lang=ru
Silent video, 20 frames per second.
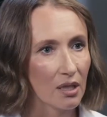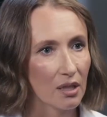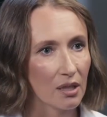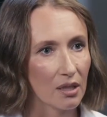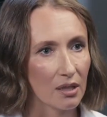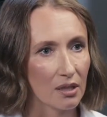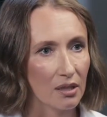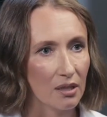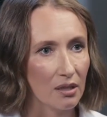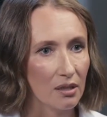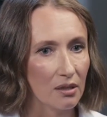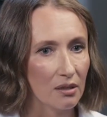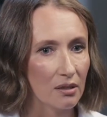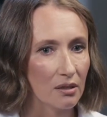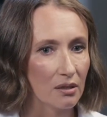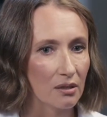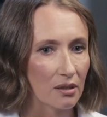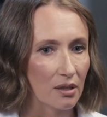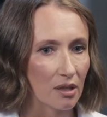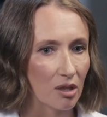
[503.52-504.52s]
а,
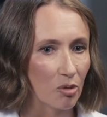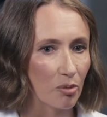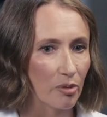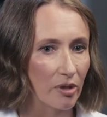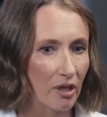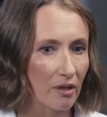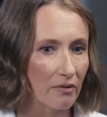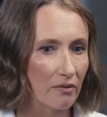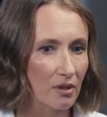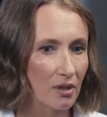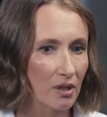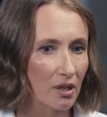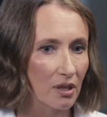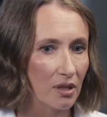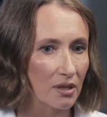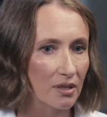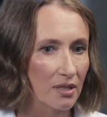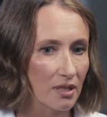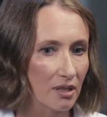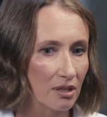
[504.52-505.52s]
и, как
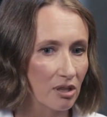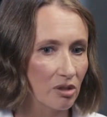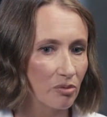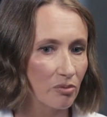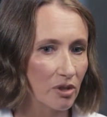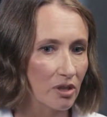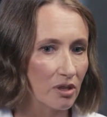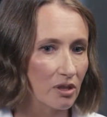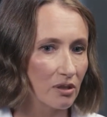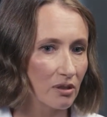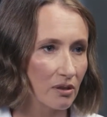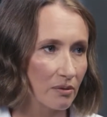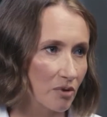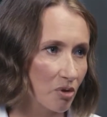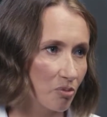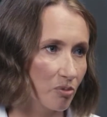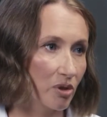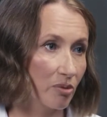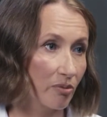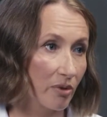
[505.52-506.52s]
правило, делаем это
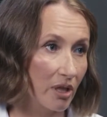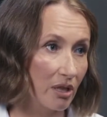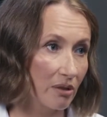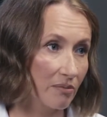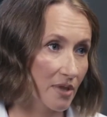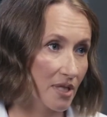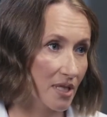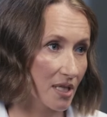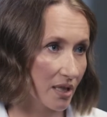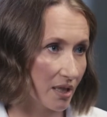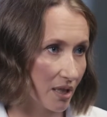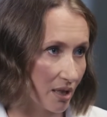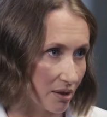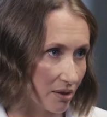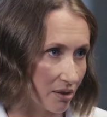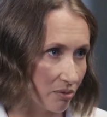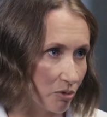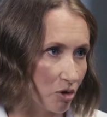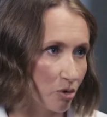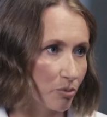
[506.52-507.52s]
там, с минимальными
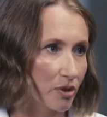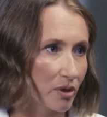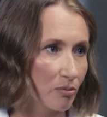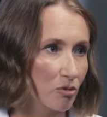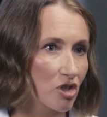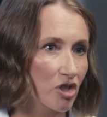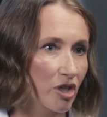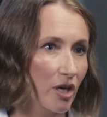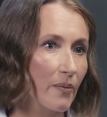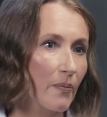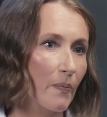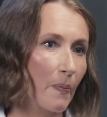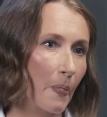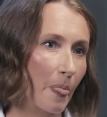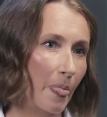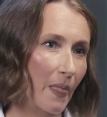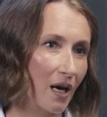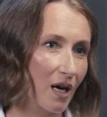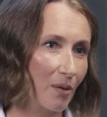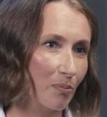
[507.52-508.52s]
затратами. Ну, потому что
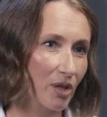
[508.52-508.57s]
а